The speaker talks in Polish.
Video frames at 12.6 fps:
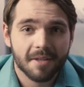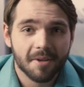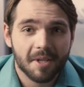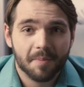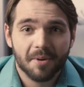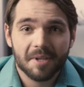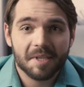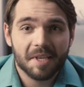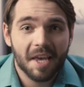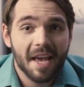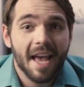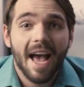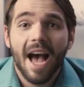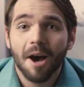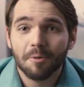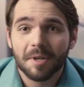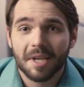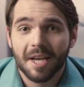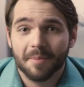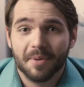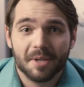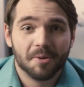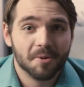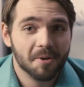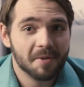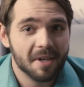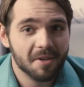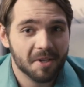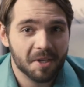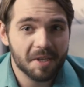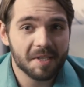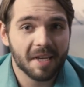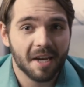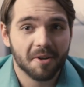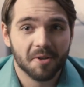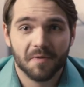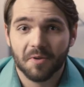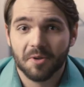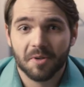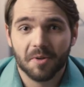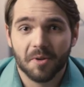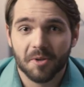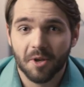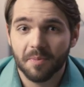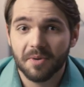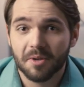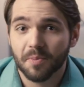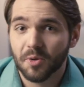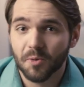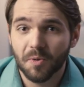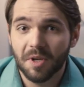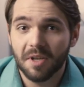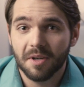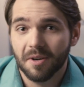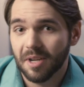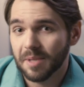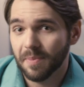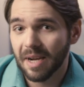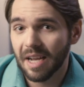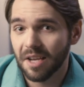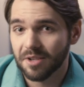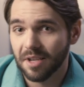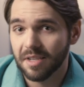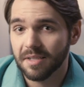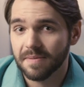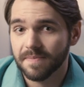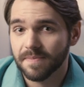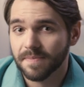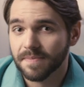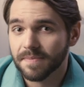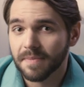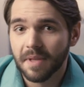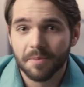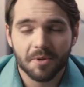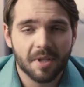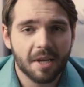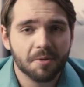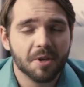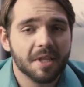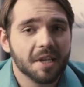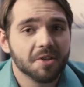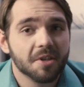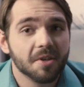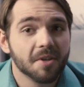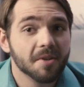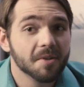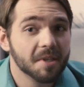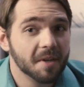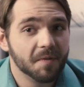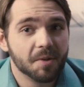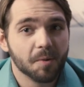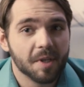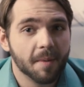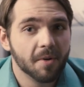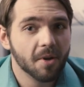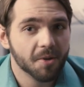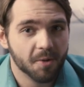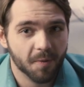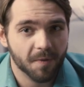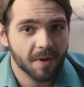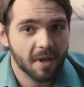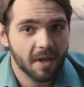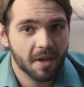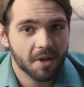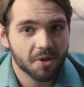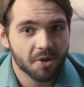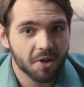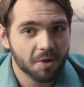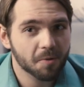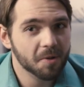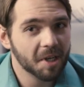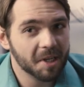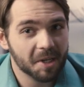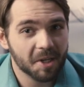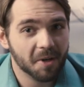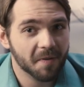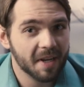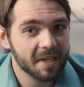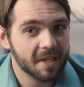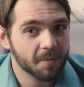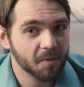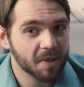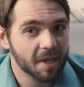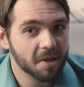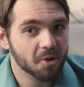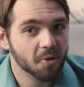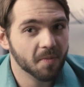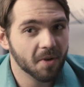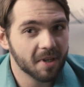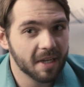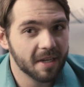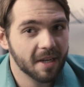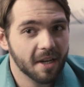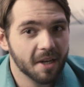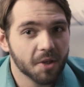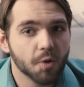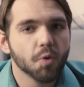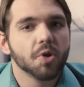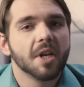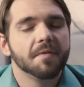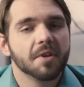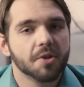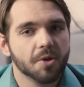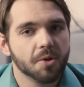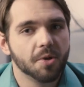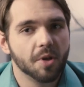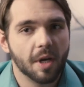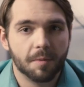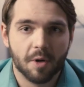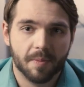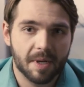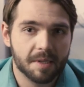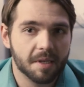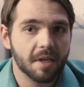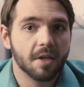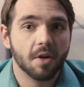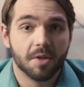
To te polskie autka pracują na lotniskach, rozwożąc osoby z obsługi oraz bagaże. Przydają się także do serwisu samolotów, Szczególnie dedykowany temu zajęciu model służy na większości europejskich